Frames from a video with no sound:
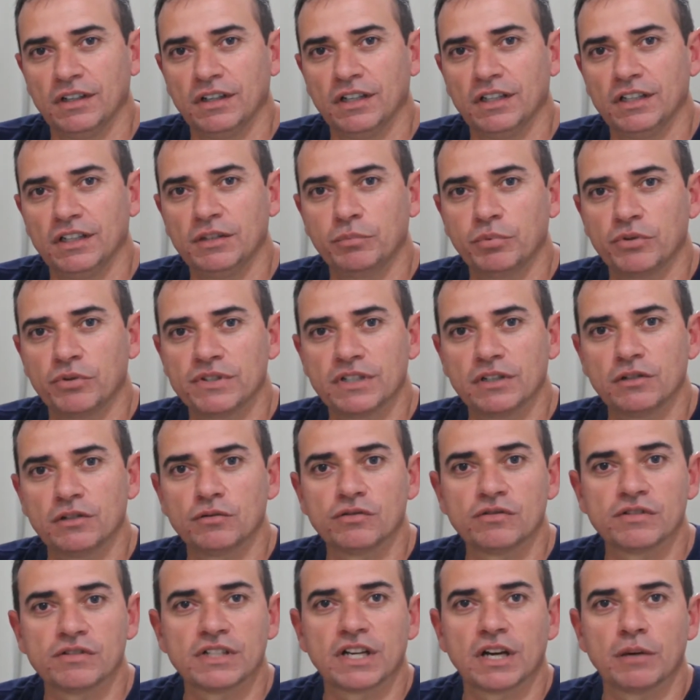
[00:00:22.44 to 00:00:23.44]
e depois ele
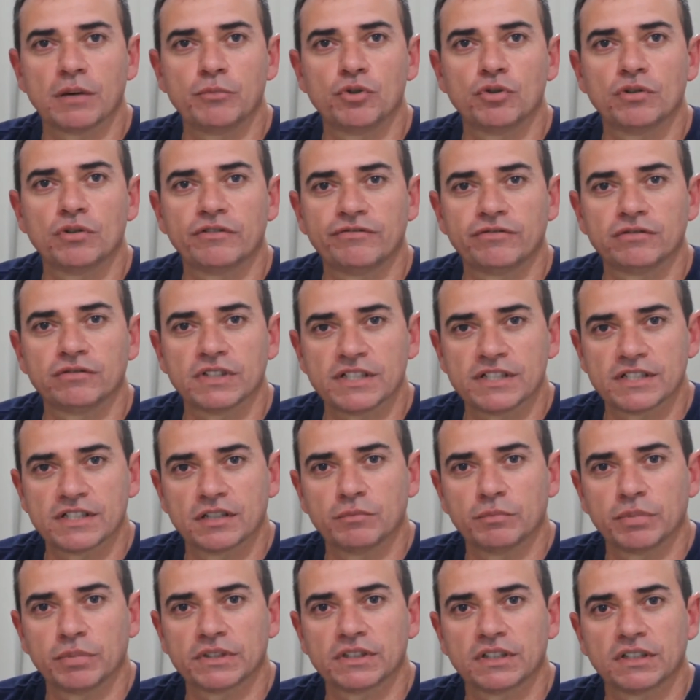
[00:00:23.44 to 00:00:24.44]
nos encaminhou à
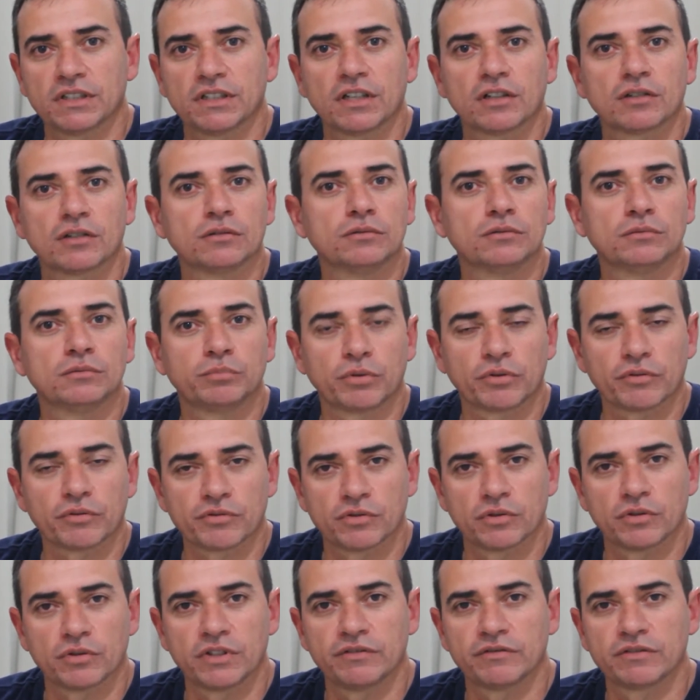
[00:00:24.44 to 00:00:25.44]
fundação para treinar com o
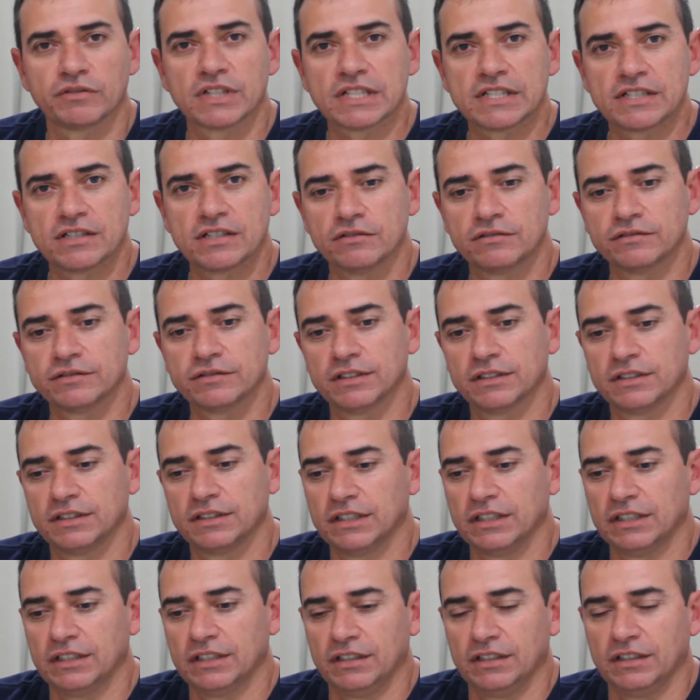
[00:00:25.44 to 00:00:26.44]
professor Ivo da Silva.
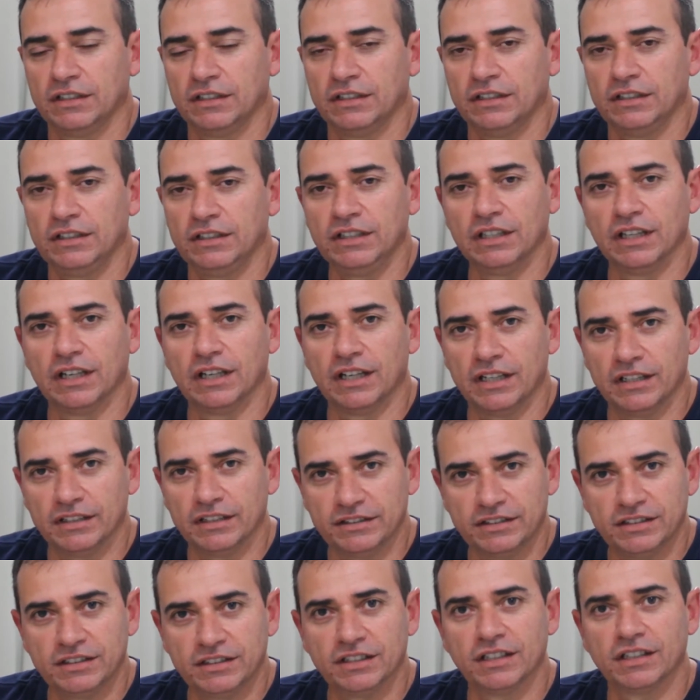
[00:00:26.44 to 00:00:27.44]
E lá
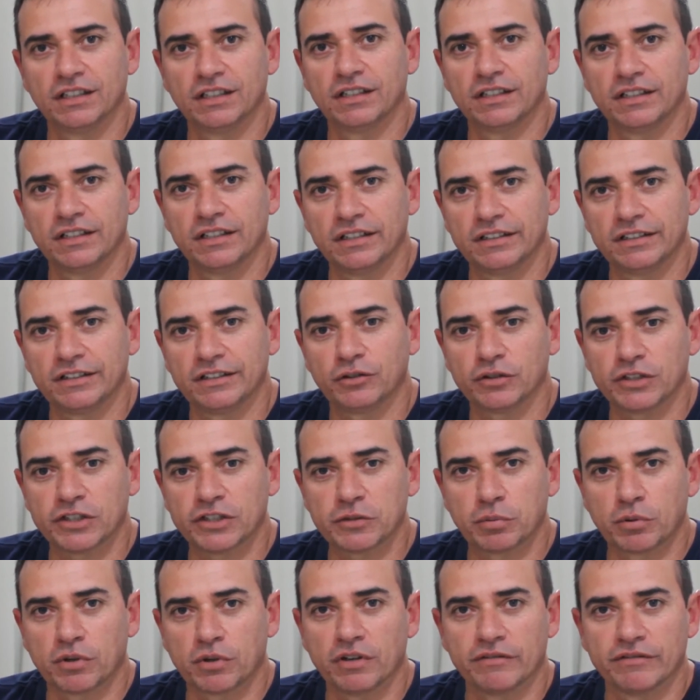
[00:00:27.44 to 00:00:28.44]
tinha, entre
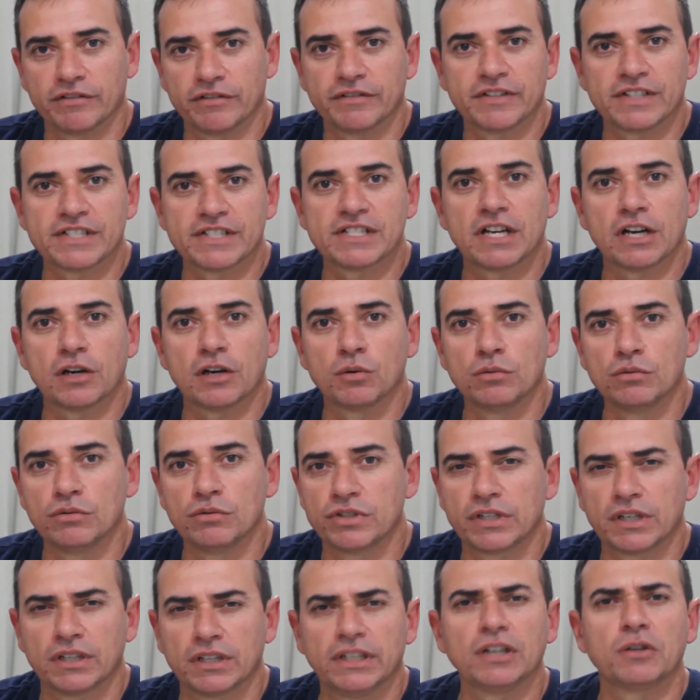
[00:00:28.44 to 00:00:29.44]
outras provas, fazia
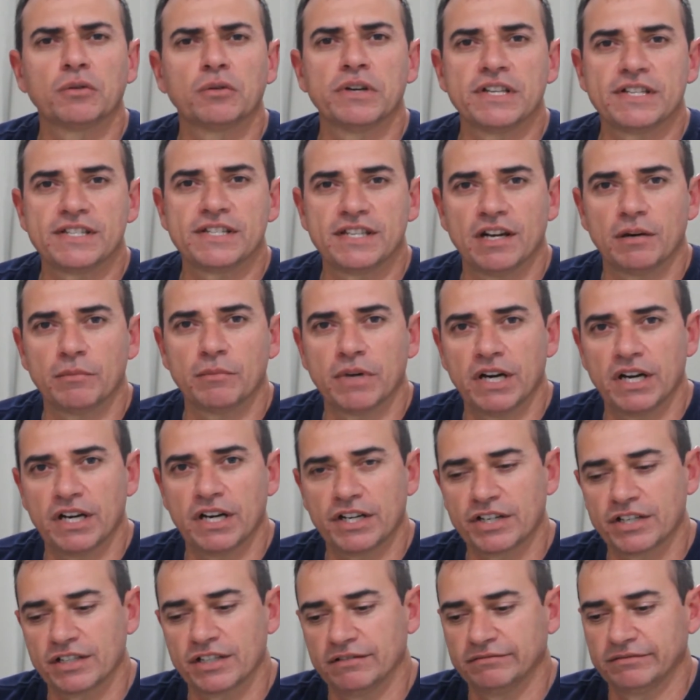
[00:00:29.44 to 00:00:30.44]
rústica, nem conhecia a
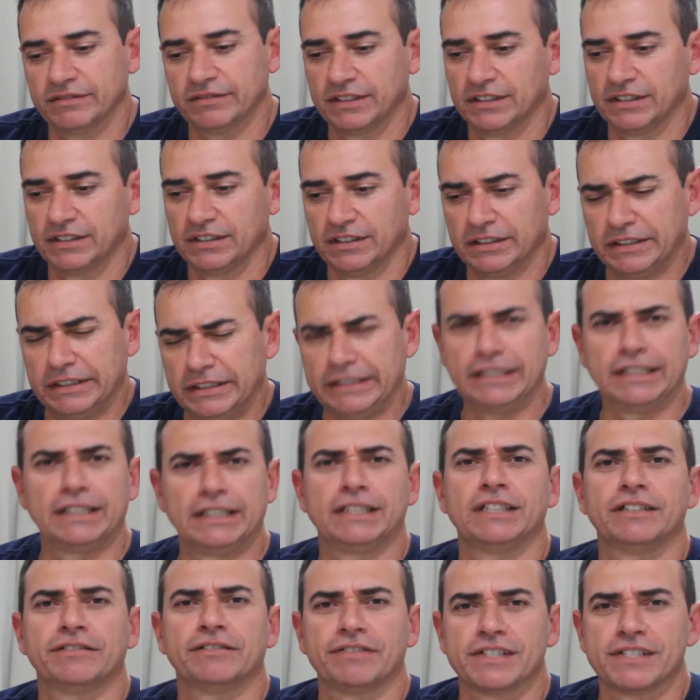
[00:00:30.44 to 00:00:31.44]
marcha, e nem
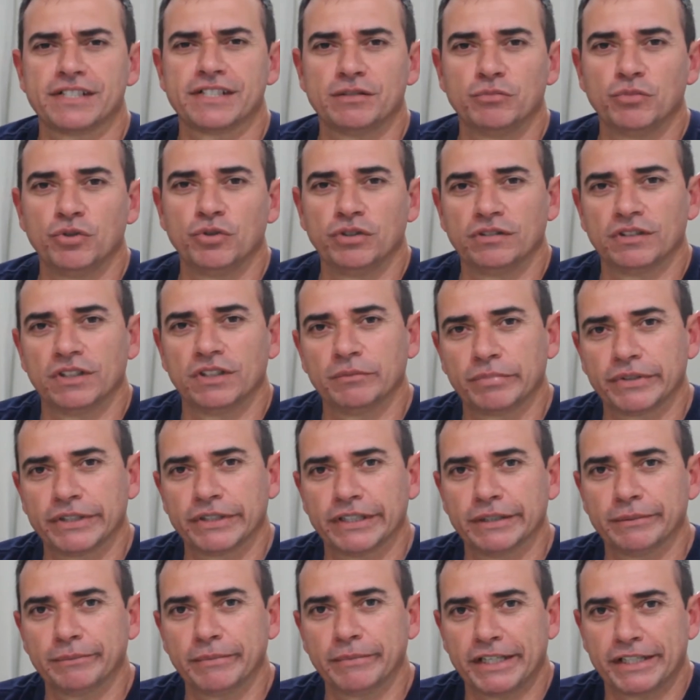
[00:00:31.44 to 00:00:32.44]
queria fazer muito, né?
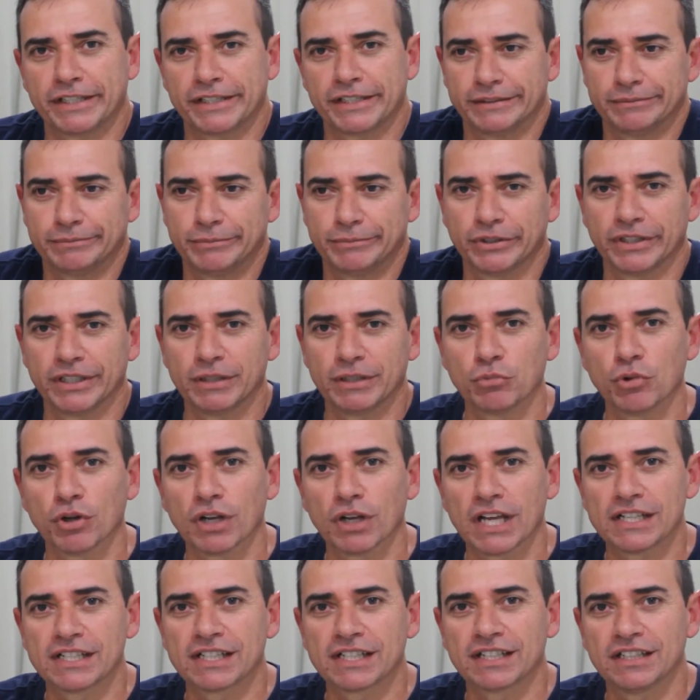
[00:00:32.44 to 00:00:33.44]
Porque a marcha, pô,
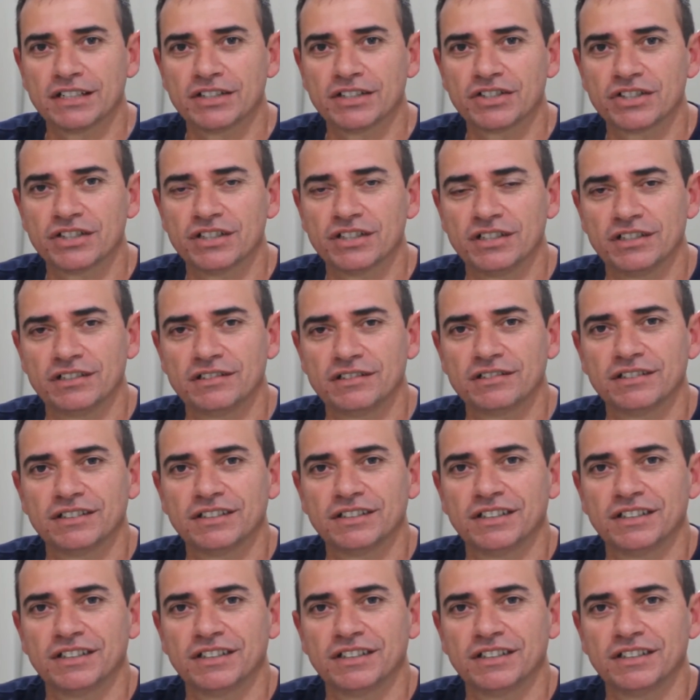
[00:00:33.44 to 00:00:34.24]
rebolada daquele jeito.